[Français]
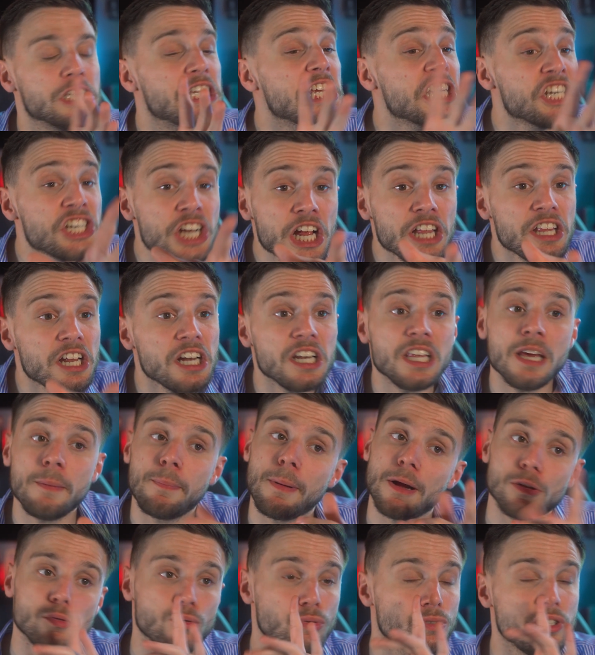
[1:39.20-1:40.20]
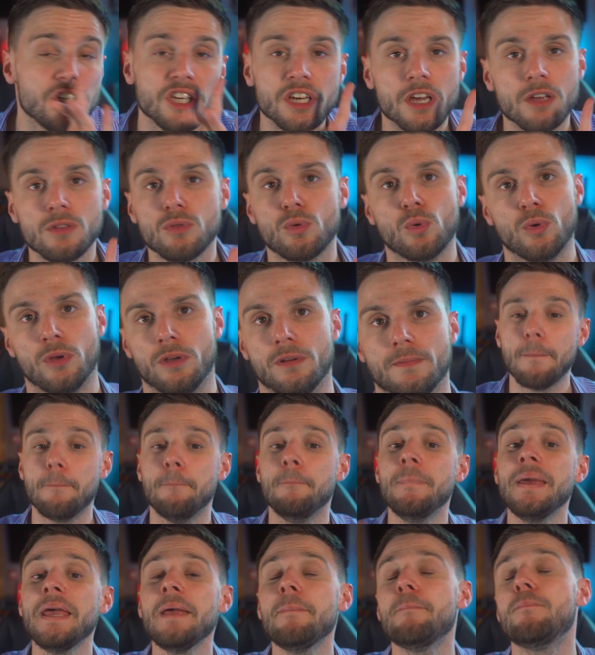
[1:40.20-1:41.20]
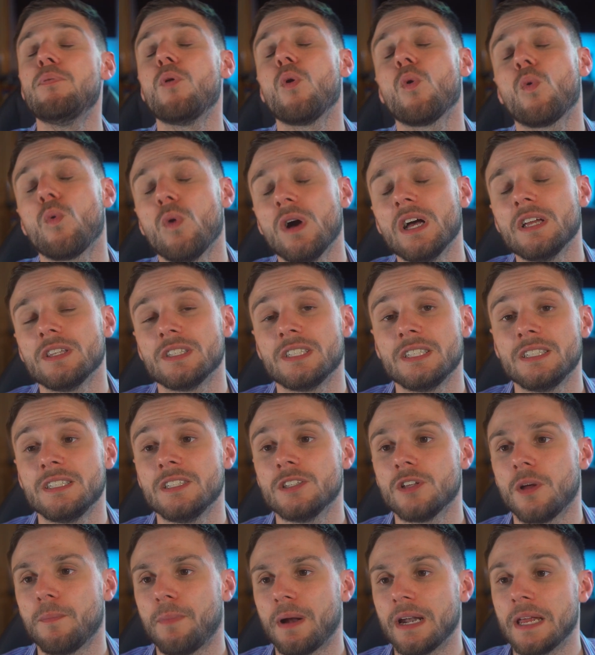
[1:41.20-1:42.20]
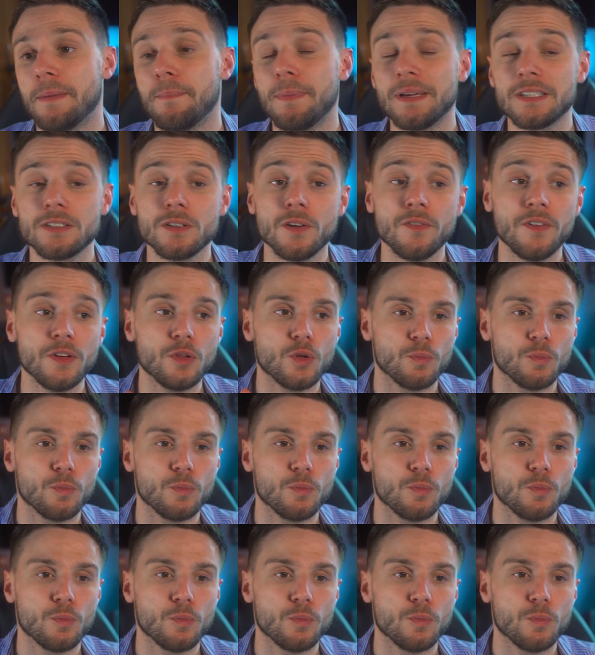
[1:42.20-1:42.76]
déjà dès le départ, tu dis il y a une douille. Mais pourquoi décider d'en parler Parce qu'en fait,